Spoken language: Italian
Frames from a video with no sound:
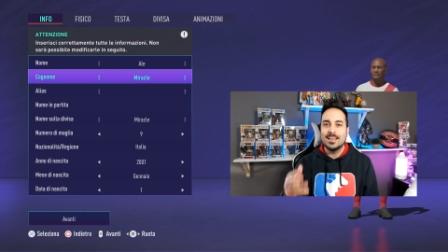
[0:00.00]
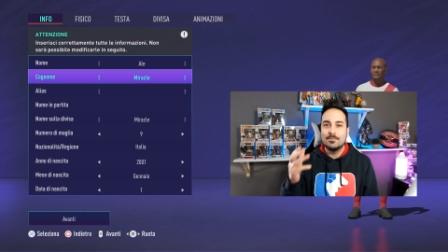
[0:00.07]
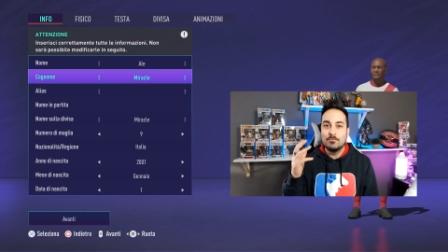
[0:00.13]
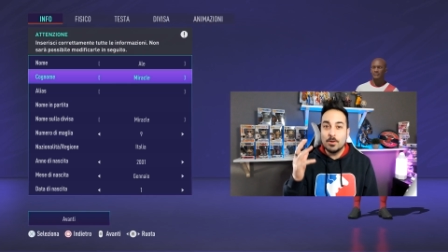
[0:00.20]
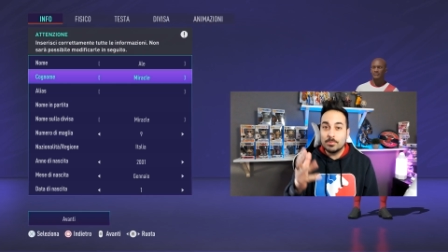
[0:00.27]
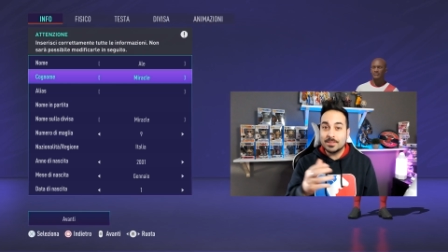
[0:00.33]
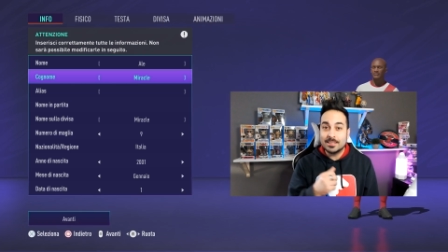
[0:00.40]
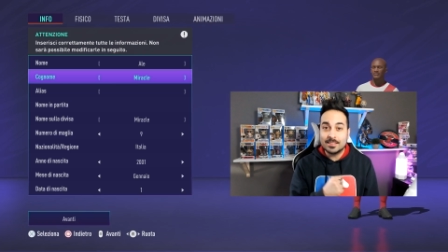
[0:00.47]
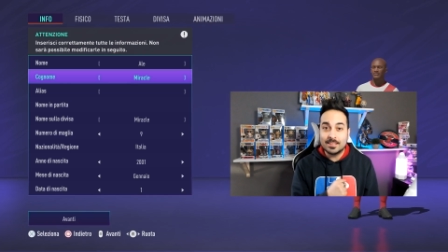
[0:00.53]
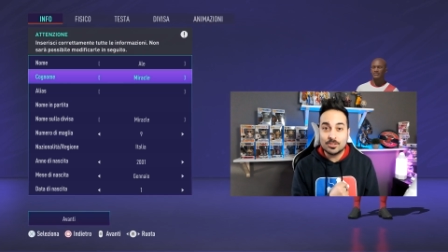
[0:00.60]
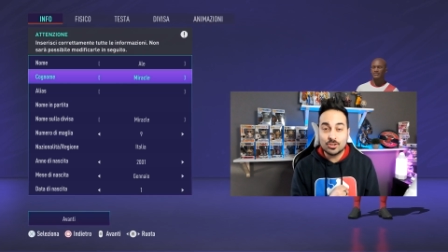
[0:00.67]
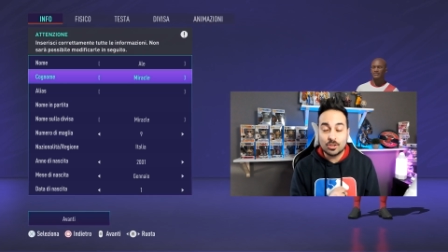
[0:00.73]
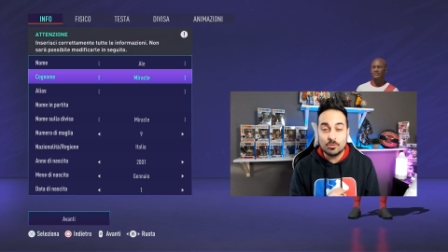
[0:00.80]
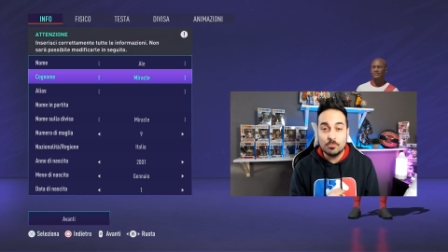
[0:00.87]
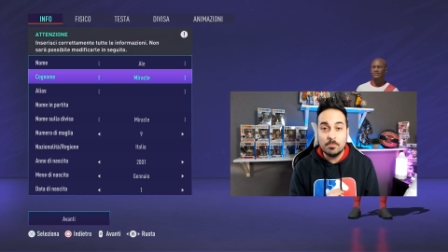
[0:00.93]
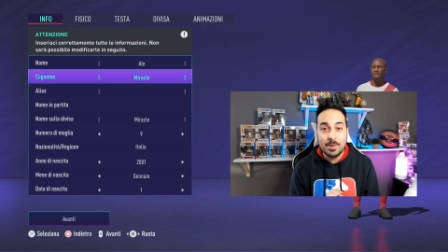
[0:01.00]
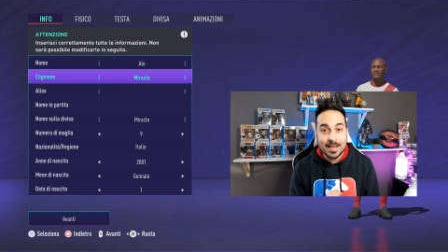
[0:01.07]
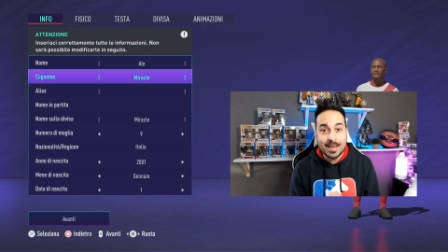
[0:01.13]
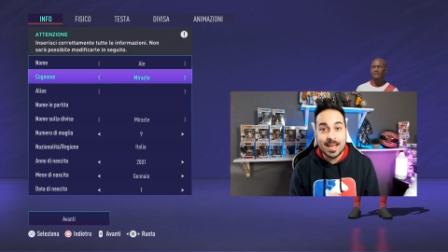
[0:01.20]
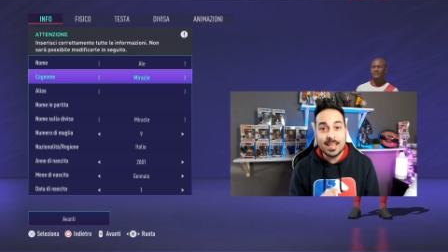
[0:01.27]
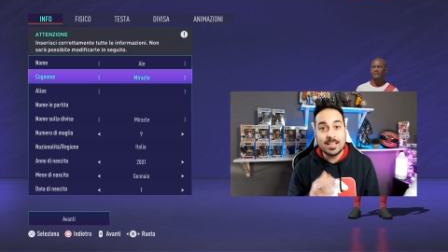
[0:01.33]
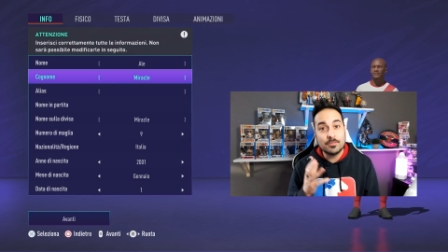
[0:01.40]
voi potete lasciare un
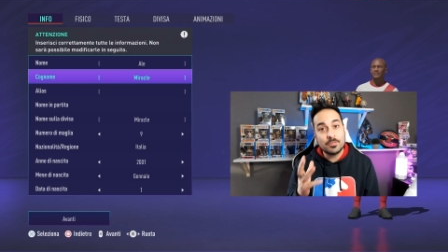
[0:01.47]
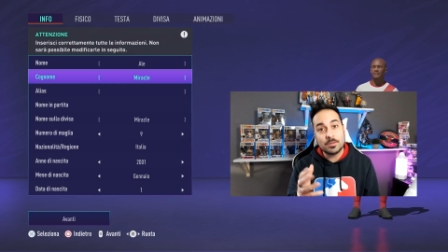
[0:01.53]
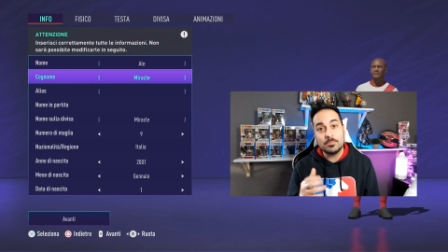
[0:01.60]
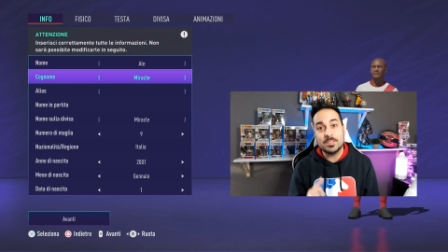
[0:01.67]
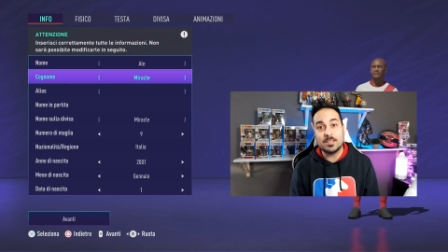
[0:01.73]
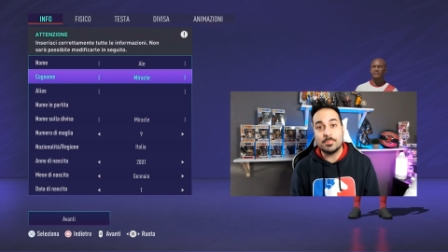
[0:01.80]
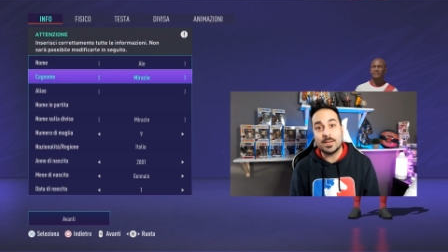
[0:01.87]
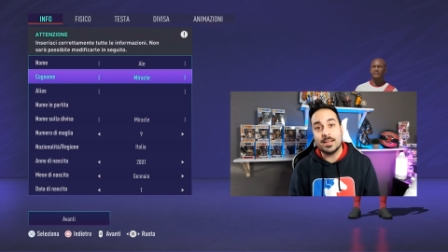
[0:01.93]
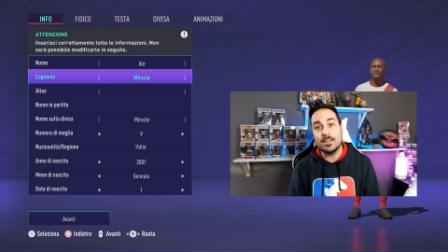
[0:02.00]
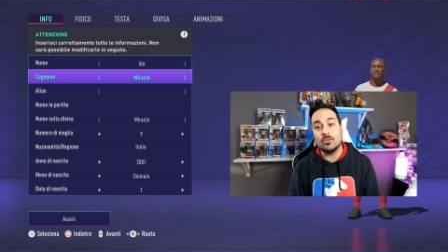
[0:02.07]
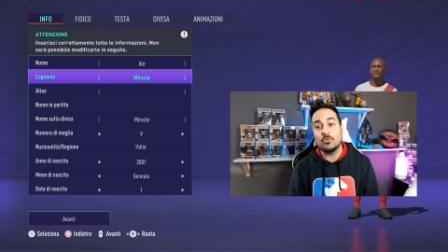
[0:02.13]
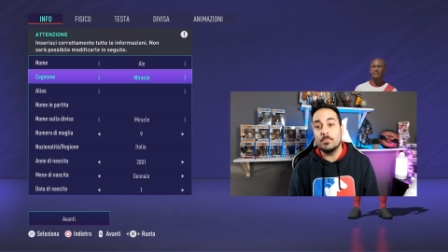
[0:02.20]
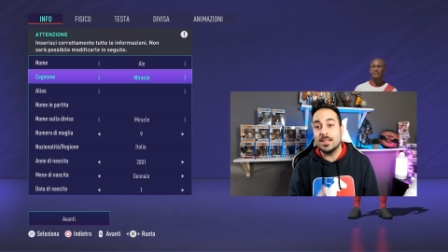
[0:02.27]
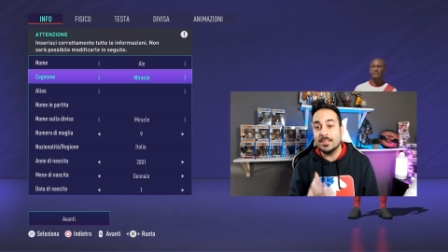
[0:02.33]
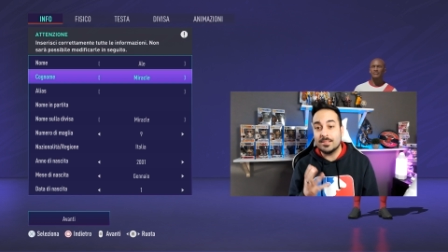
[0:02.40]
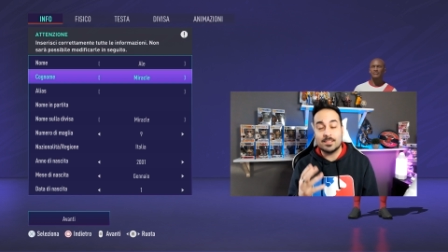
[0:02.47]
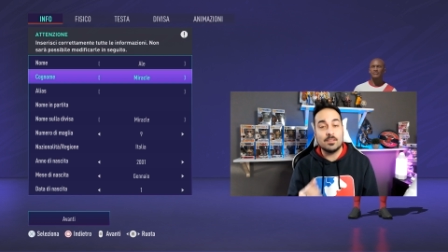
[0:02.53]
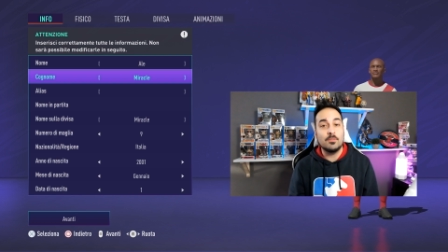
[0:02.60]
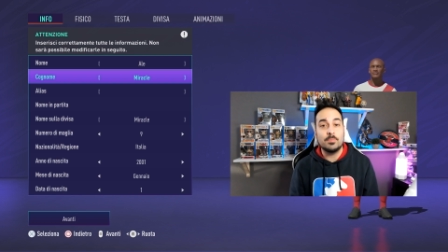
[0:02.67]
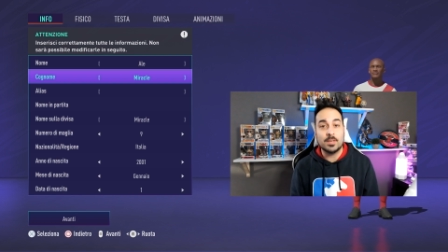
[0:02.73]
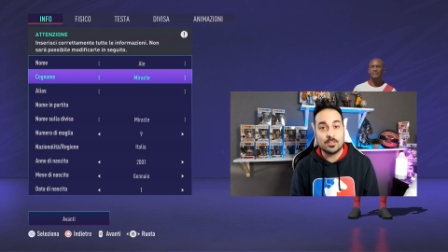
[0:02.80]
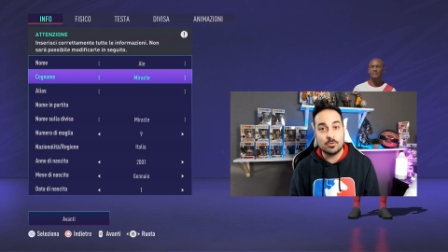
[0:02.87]
bel like e farmi sapere nei commenti se
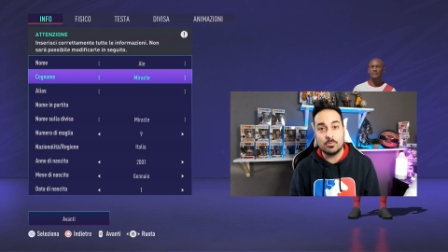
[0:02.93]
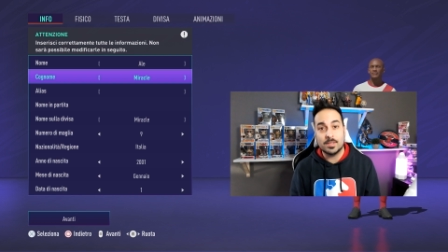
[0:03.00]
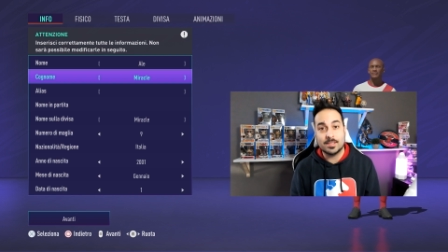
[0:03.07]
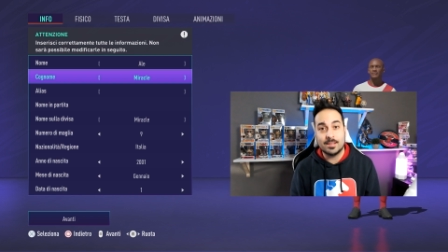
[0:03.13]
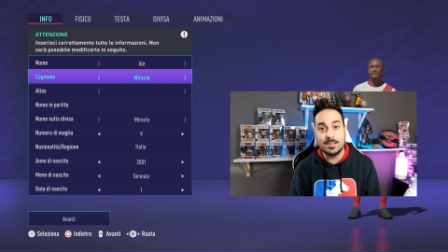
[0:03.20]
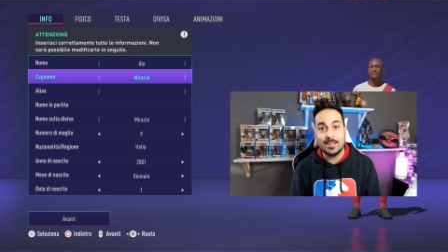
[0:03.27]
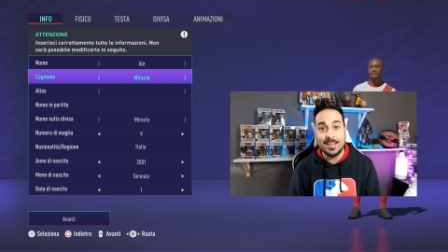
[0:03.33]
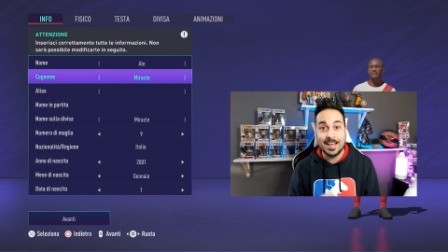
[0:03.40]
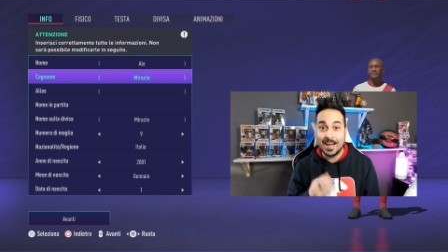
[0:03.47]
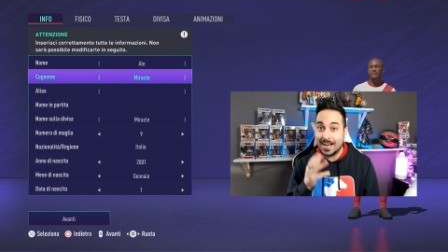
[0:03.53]
vi piace questa idea,